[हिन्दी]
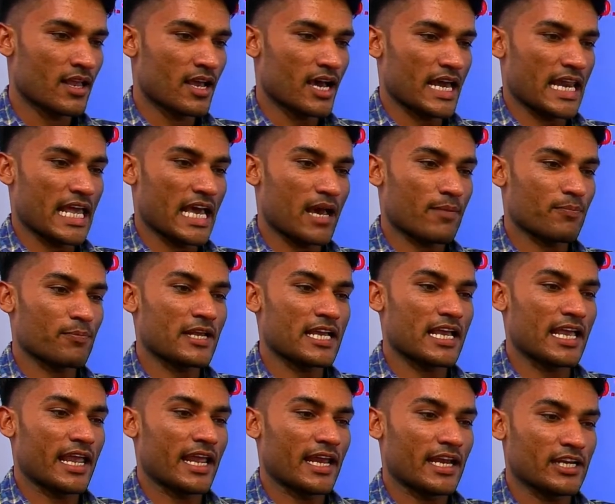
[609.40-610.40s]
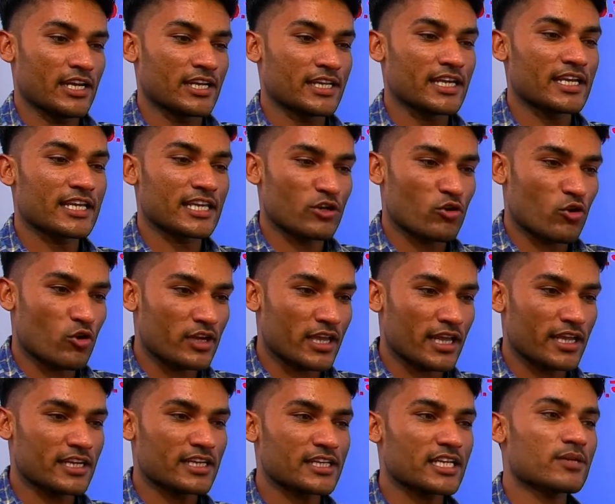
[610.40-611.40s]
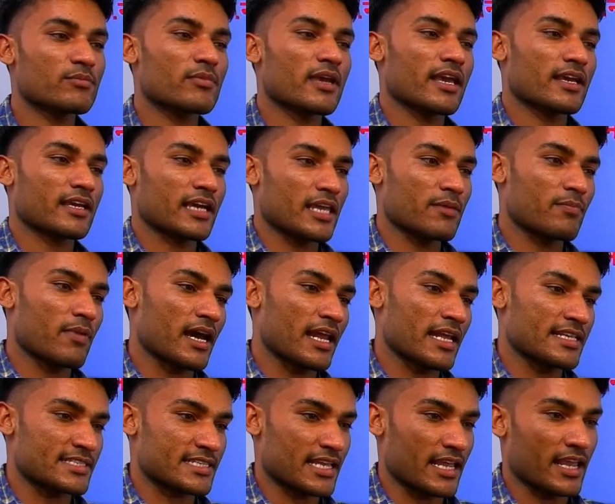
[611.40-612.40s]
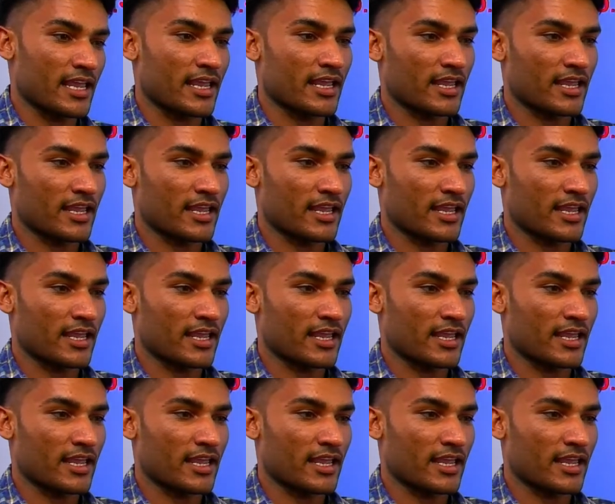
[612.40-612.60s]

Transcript: अरे आपने एडिटिंग की होगी एडिटिंग में कई बार ऐसे